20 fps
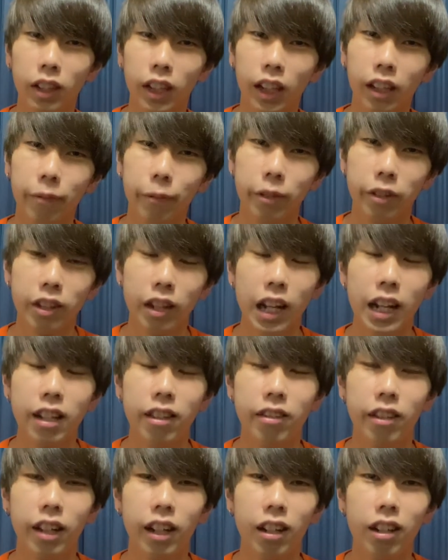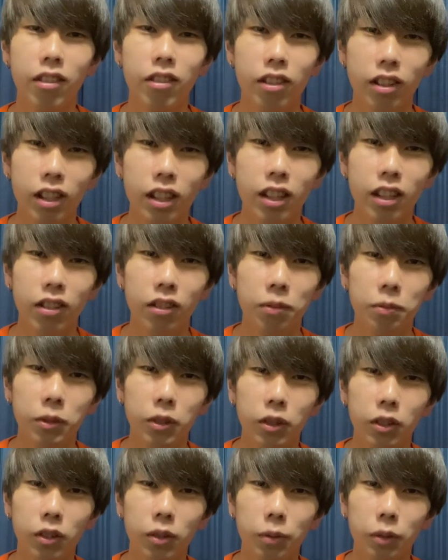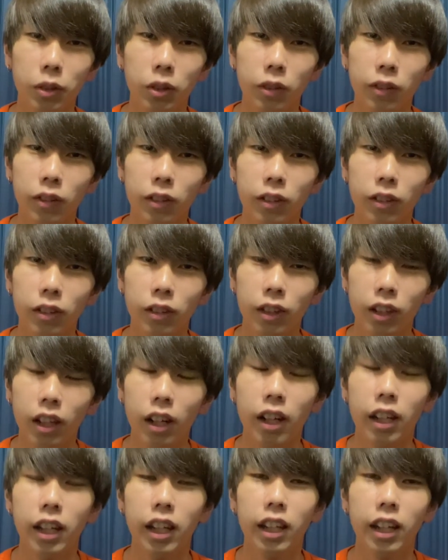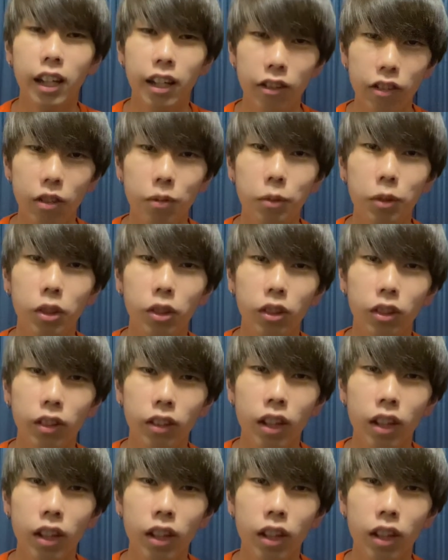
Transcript: うなんかもうスライン下がりすぎだしもうボールにはいけないしも